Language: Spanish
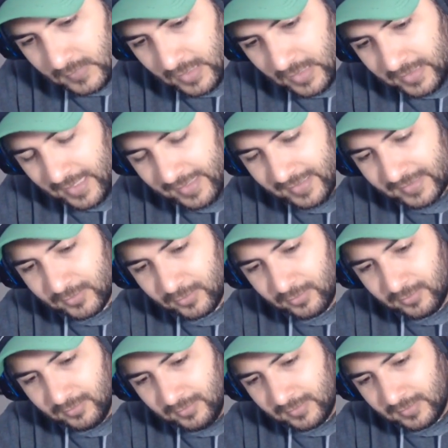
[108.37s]
La
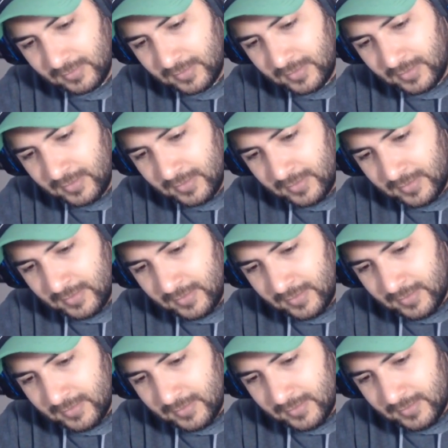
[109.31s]
razón
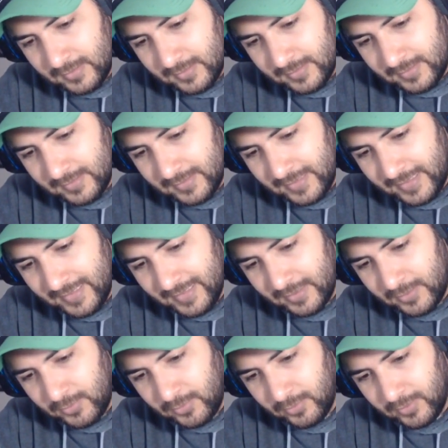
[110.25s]
de
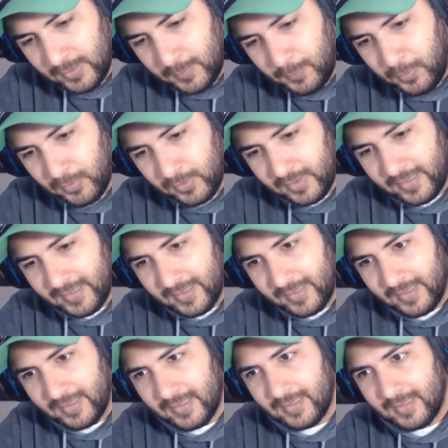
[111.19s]
esto es
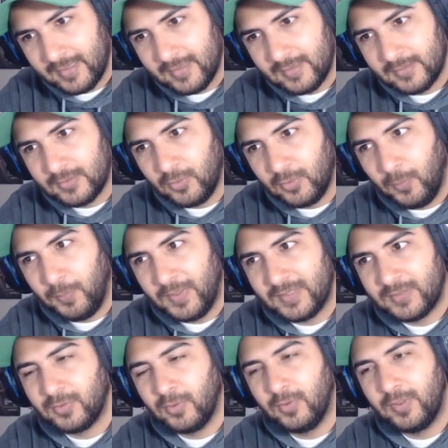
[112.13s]
porque son
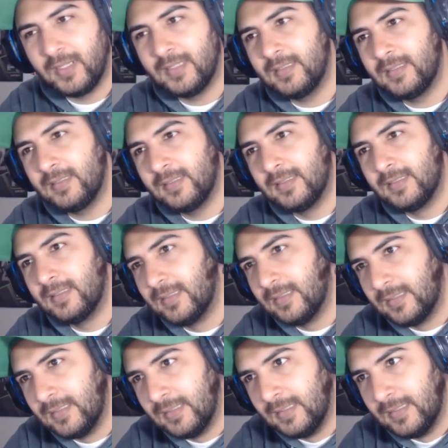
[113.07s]
personas
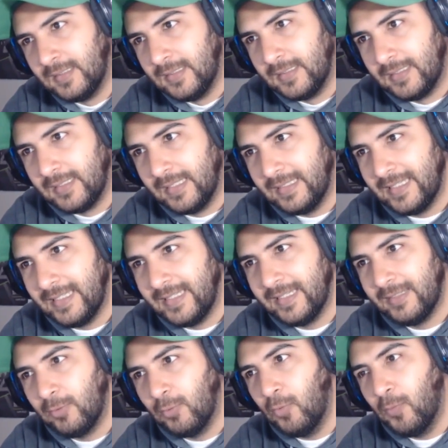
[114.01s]
que
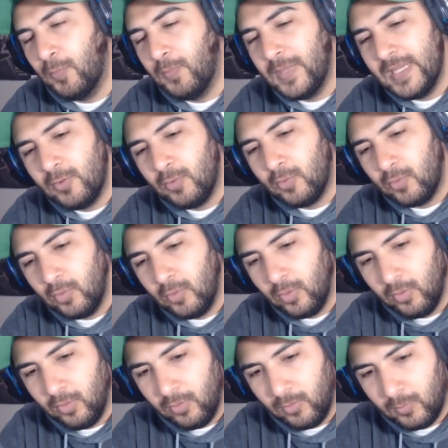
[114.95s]
tienen un
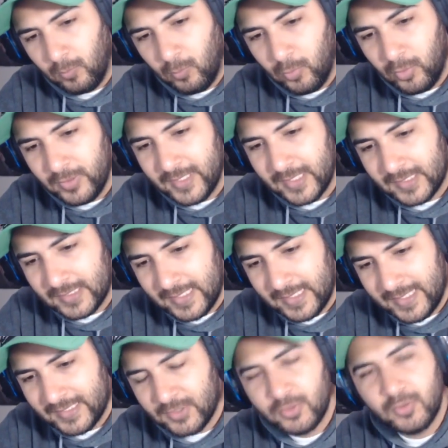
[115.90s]
vínculo muy
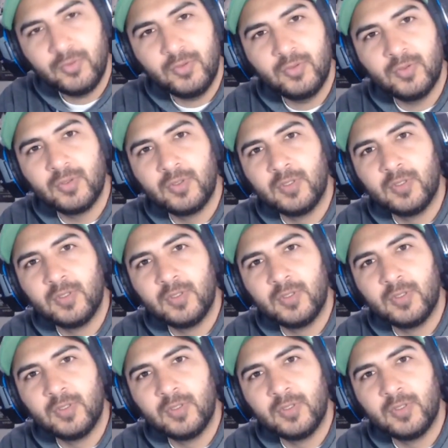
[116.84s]
estrecho